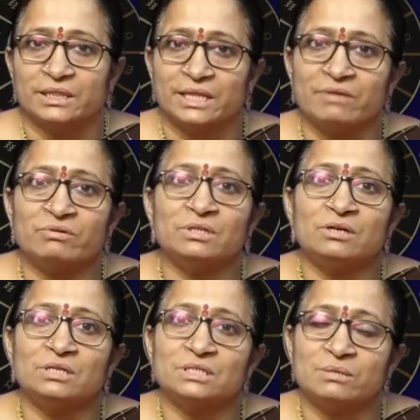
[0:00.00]

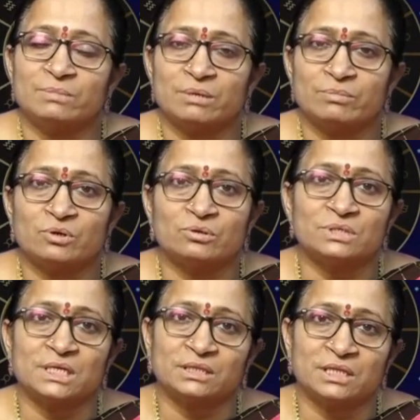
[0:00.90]
దేవతలు ఈ సమయంలో
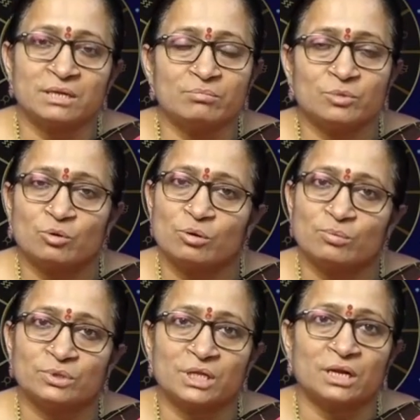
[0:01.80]
శక్తిని
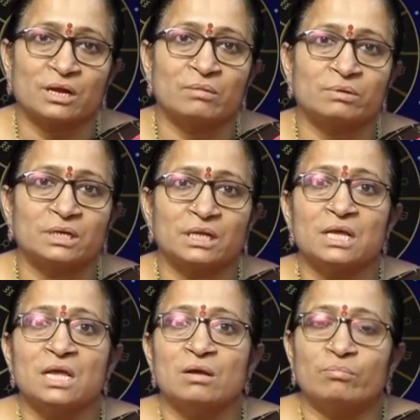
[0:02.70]
కోల్పోతారు కాబట్టి
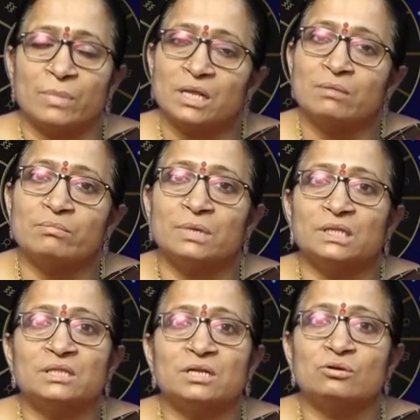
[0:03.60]
మనం
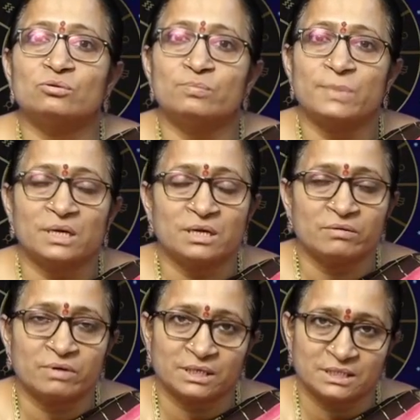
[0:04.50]
మంత్రరూపంగా
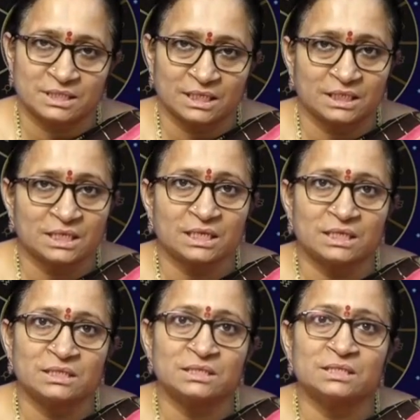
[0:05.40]
వారికి శక్తిని
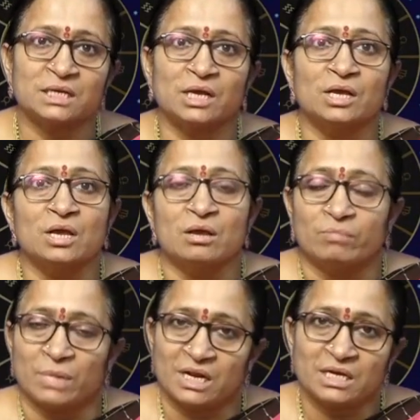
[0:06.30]
అందిస్తే
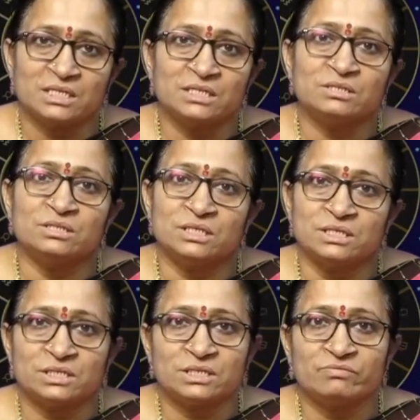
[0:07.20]
మన
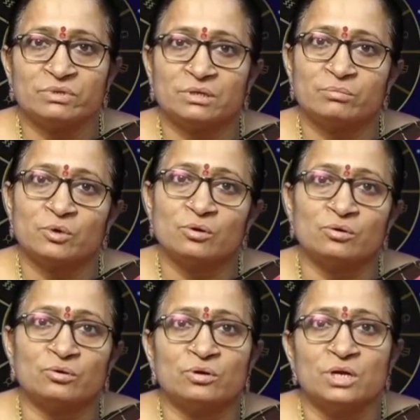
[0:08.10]
నిజ జీవితంలో
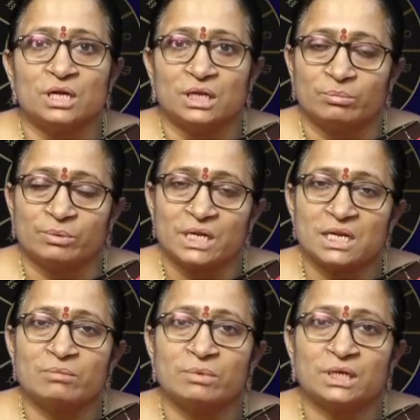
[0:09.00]

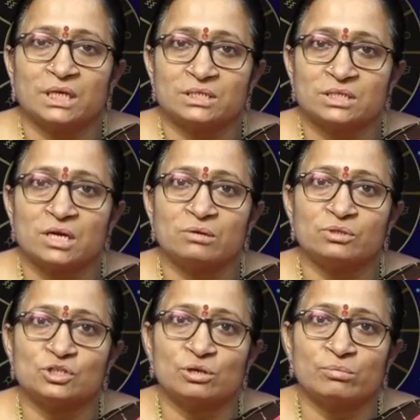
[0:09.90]
ఎప్పుడైనా మన కష్టాలు
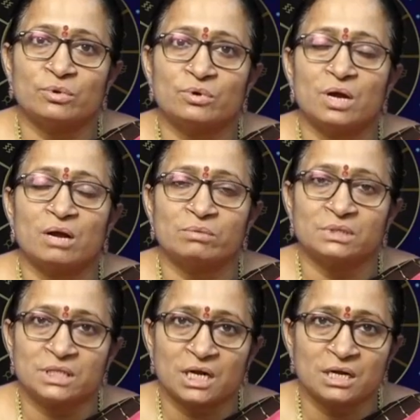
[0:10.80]
వచ్చినప్పుడు ఆ
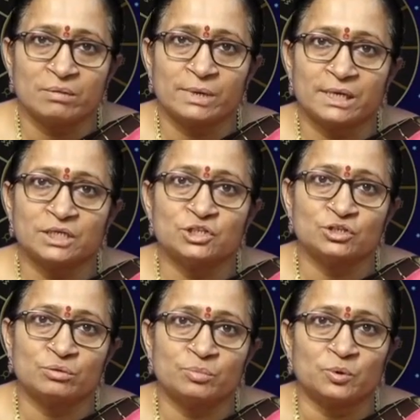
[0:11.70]
మంత్రాన్ని
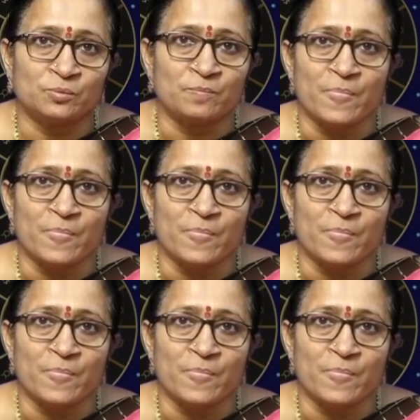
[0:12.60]
పఠించినప్పుడు